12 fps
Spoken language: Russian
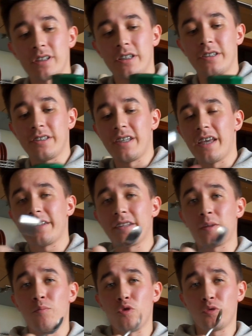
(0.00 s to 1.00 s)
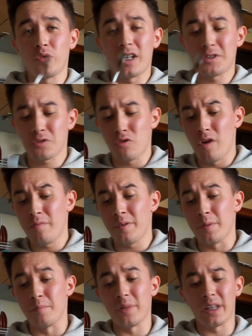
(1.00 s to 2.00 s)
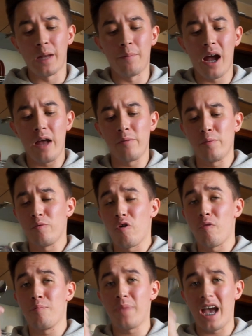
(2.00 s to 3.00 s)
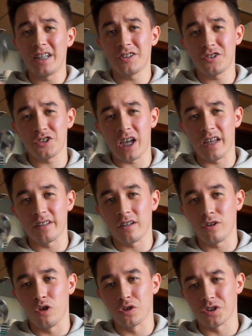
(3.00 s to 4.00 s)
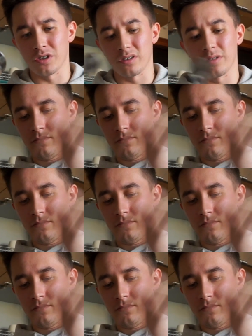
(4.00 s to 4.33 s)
ингредиент это будет у нас кофе. Мы добавим его 5 чайных ложек.